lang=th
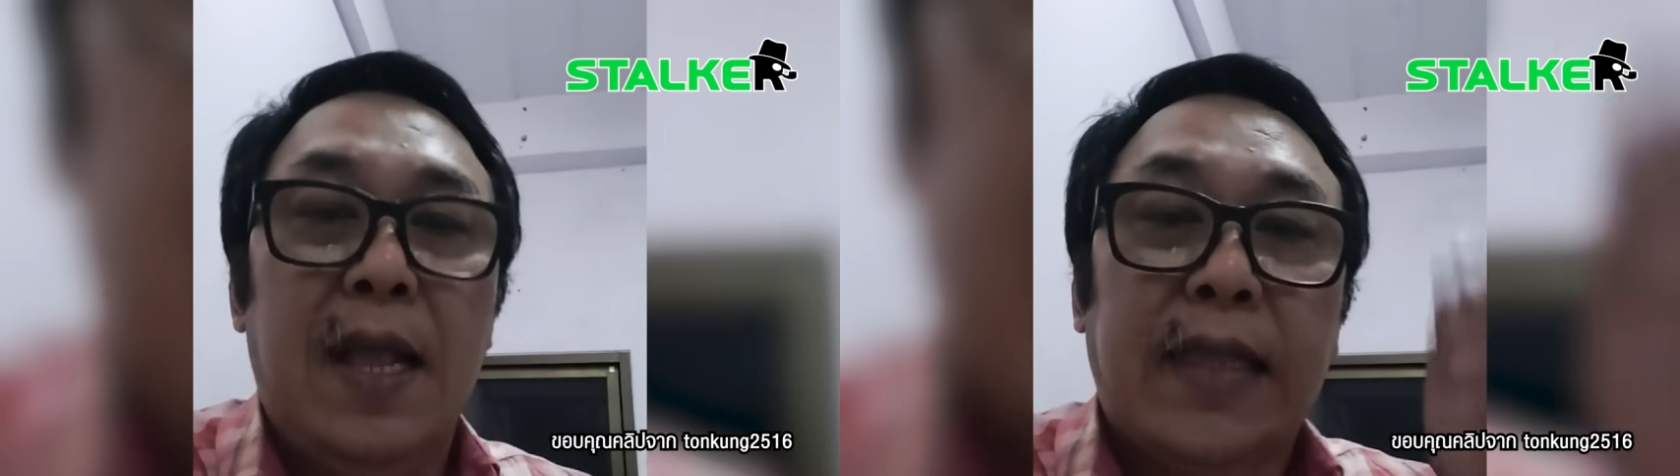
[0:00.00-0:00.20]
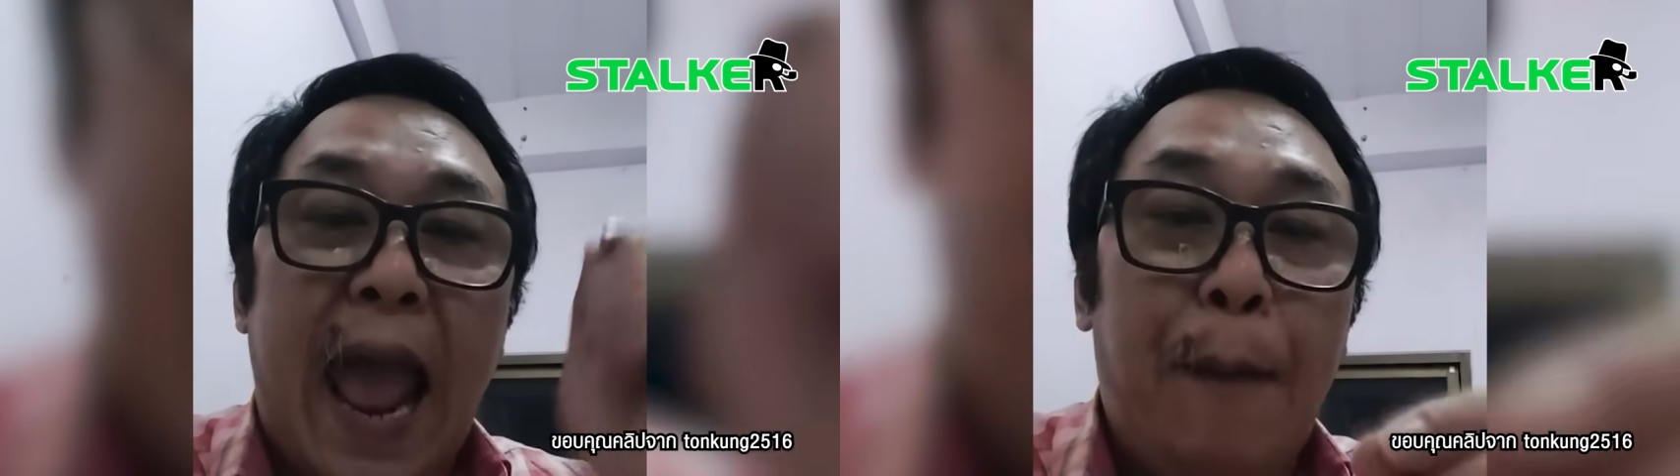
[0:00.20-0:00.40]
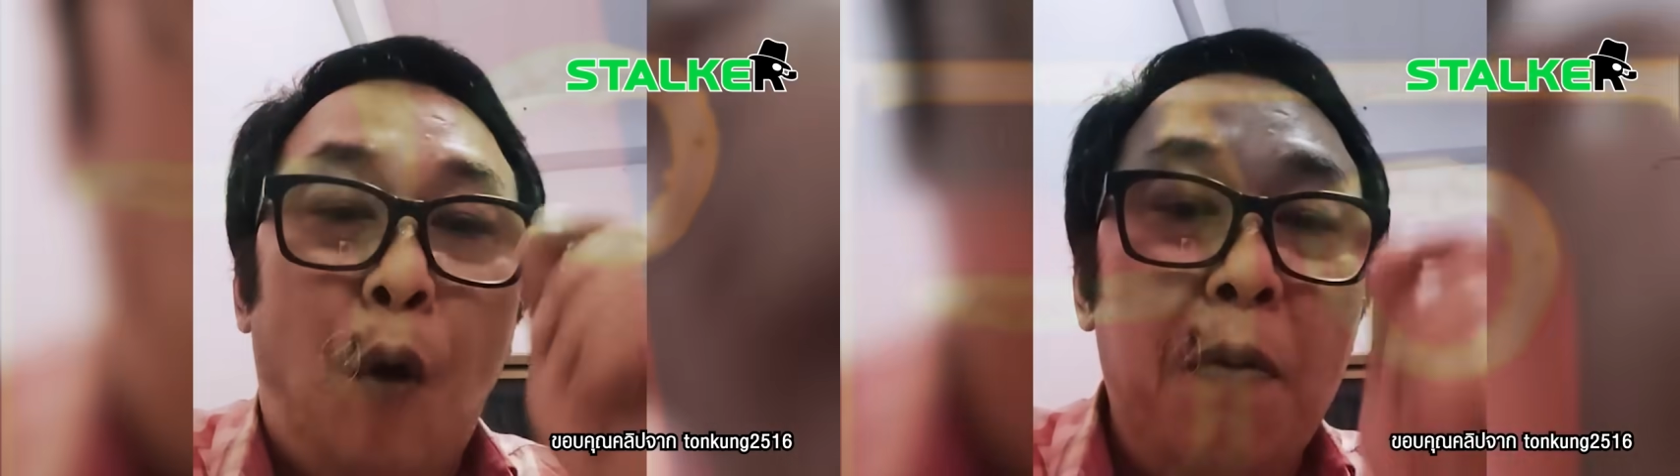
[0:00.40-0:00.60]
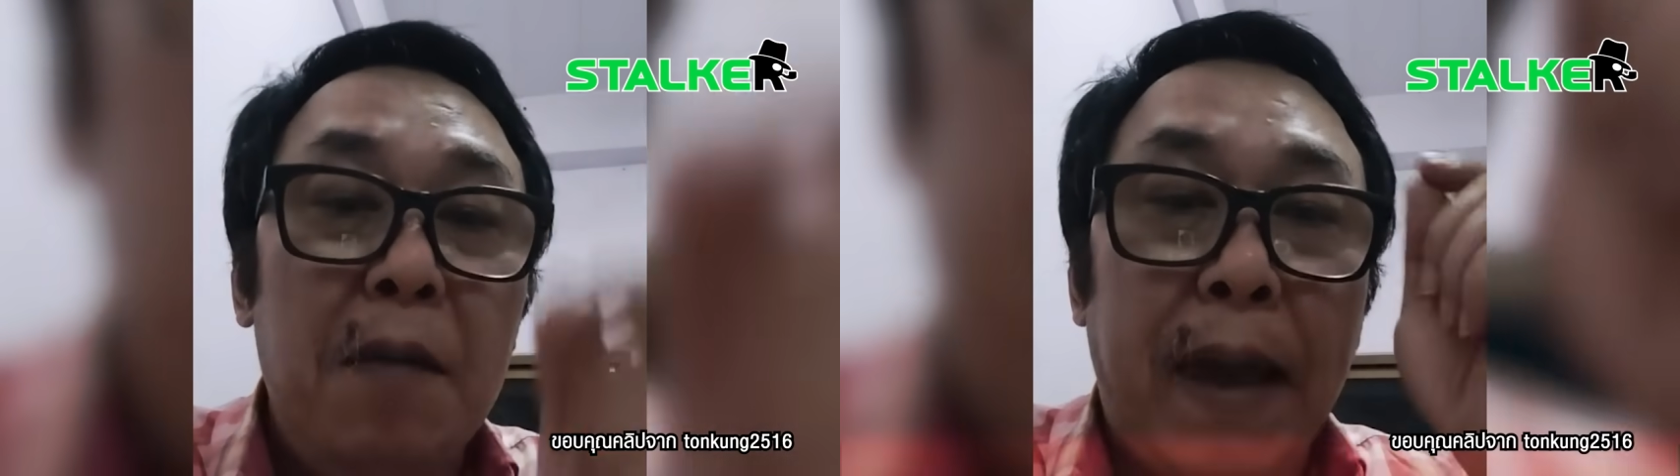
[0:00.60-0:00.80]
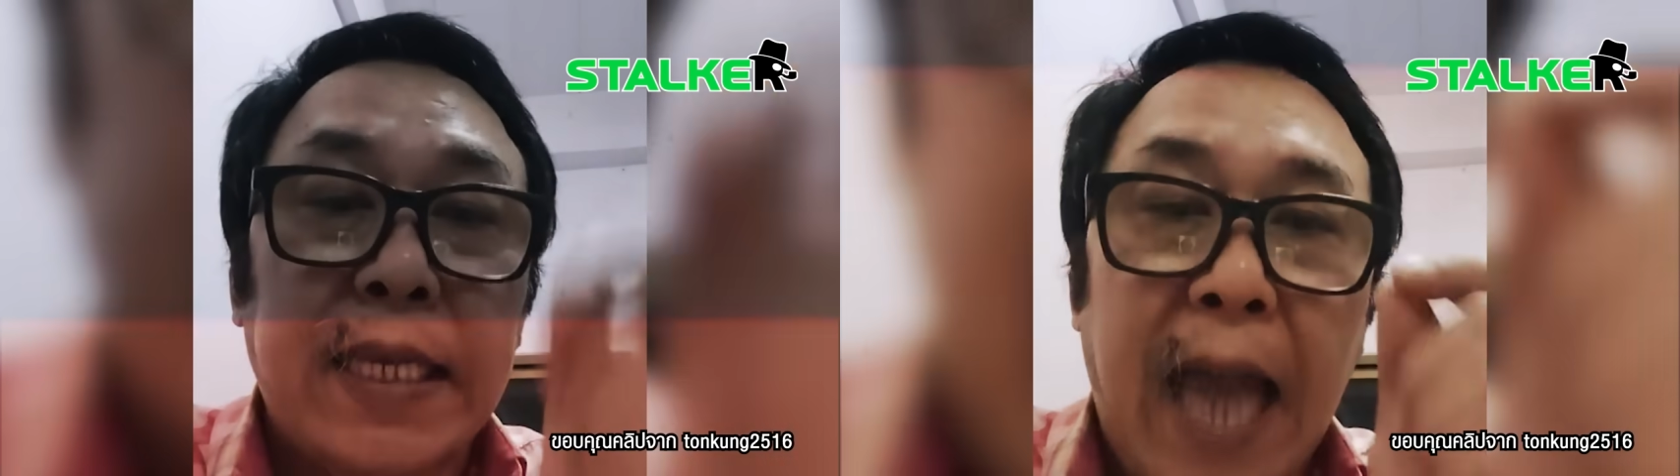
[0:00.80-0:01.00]
แต่พวก
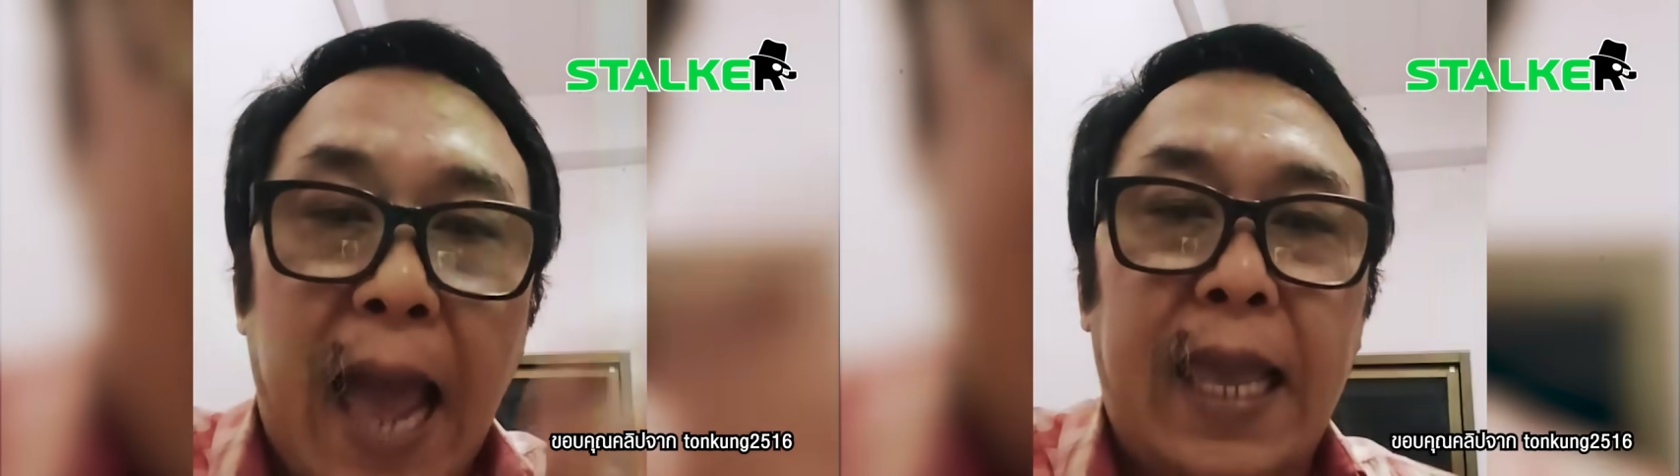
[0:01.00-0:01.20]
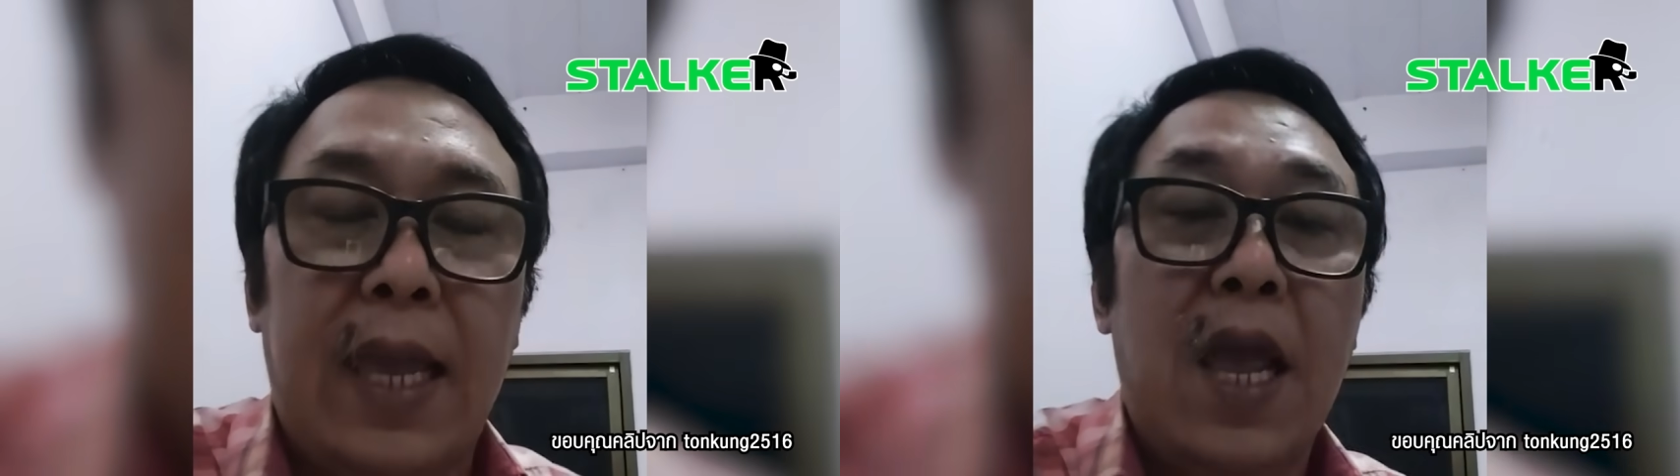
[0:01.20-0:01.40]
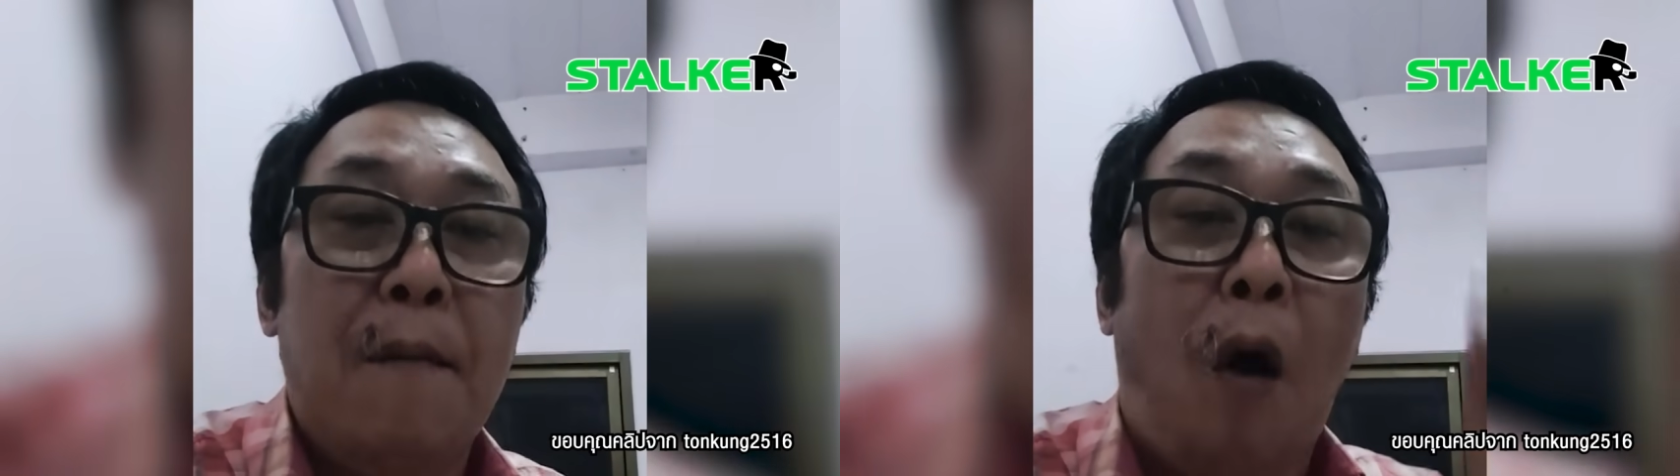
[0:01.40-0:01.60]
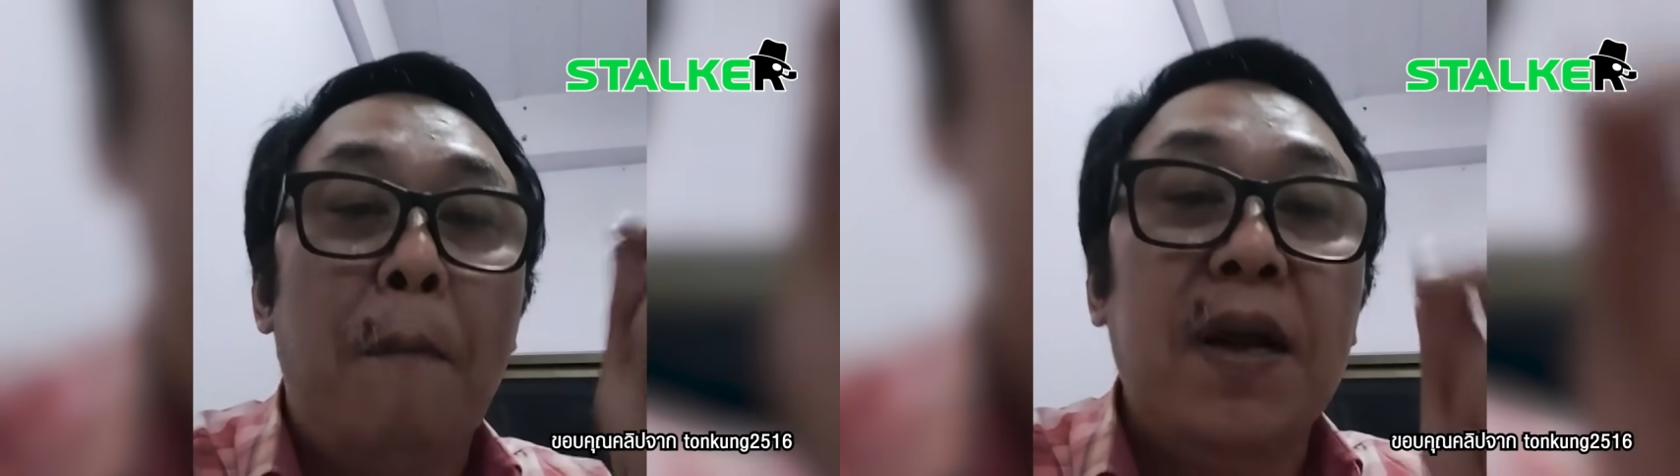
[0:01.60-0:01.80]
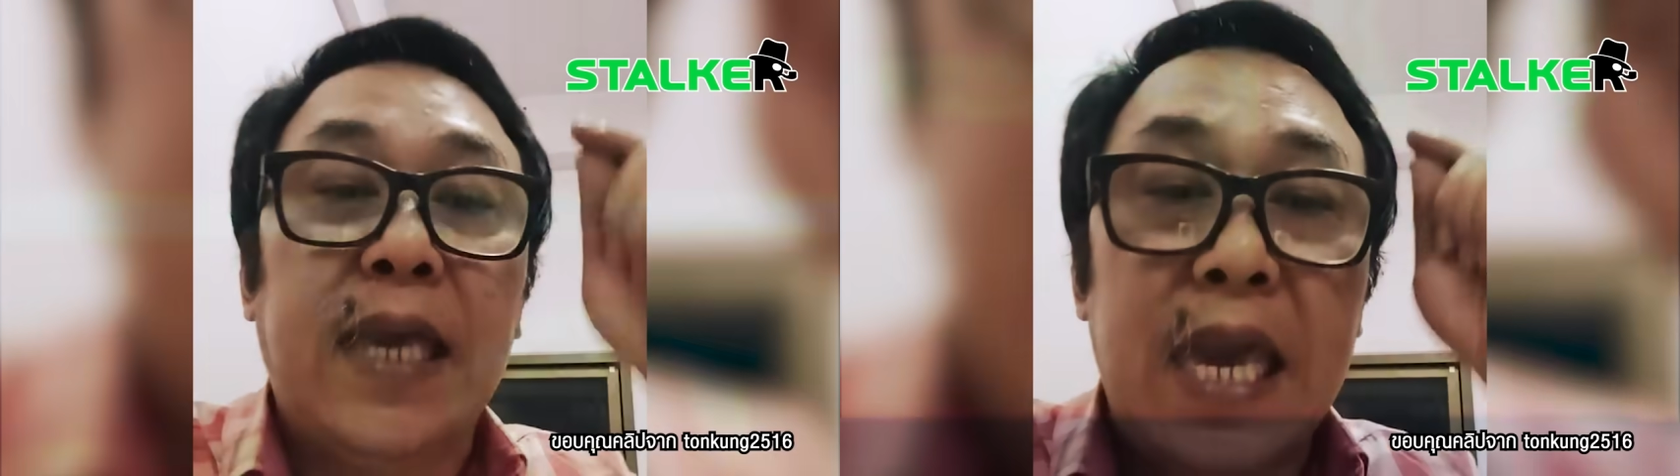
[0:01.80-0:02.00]
ไม่ใช้เพราะ
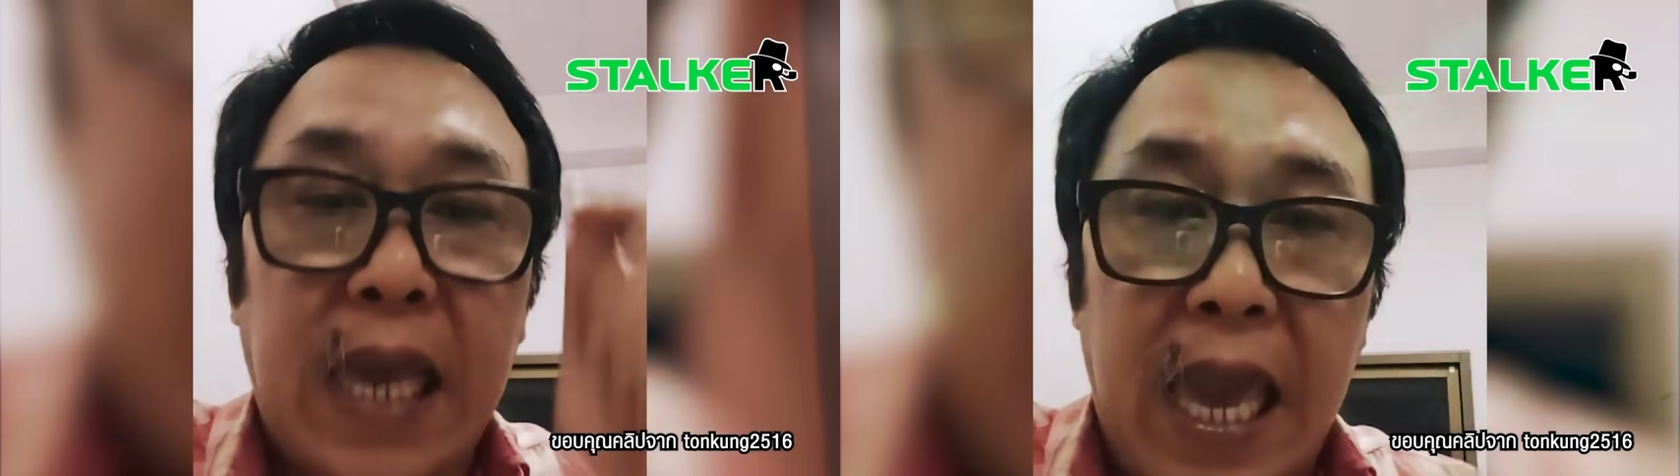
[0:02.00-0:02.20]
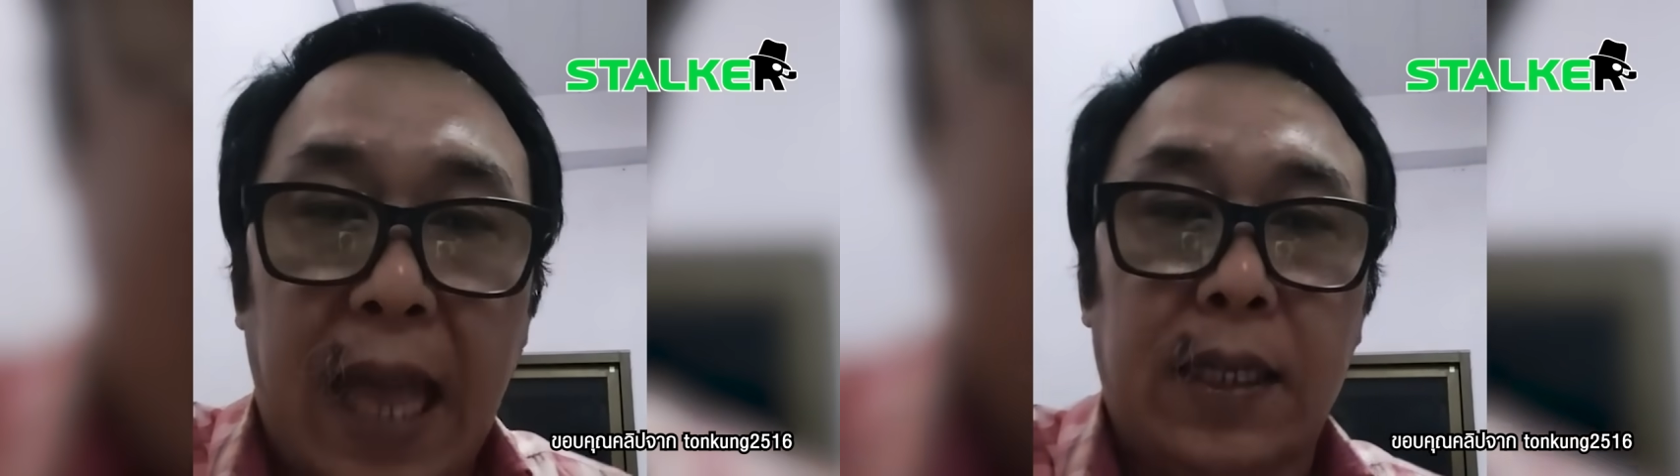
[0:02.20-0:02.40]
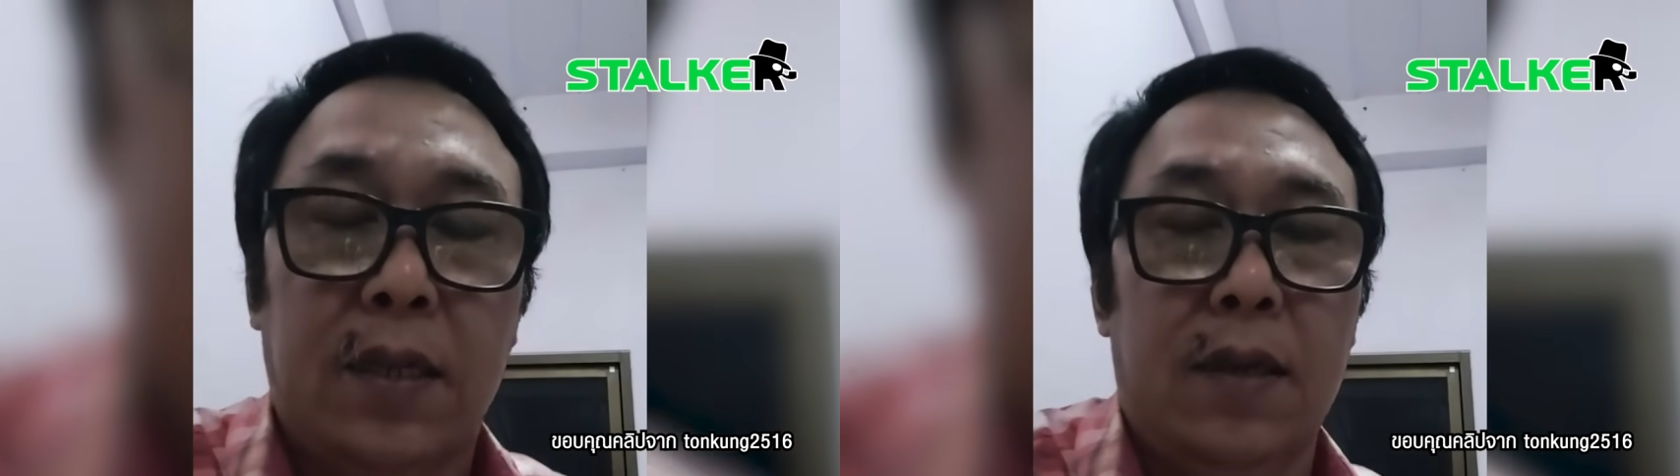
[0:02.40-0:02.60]
ขี้เกียจ